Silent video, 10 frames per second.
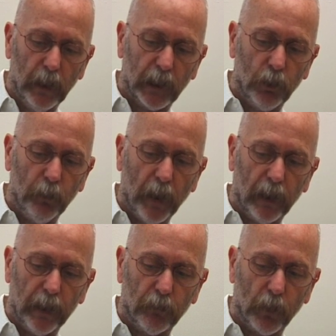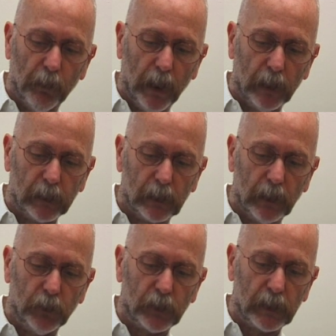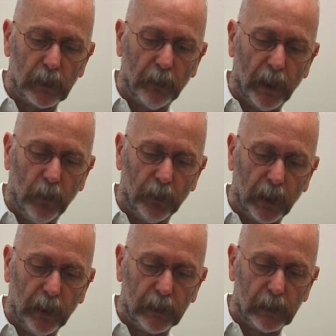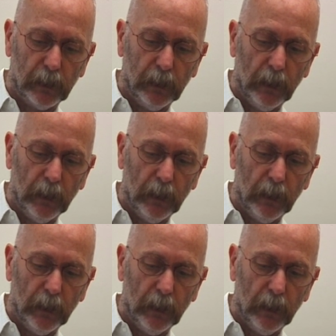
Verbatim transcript: qui lui parlait à voix basse et ne cessait pas de le caresser.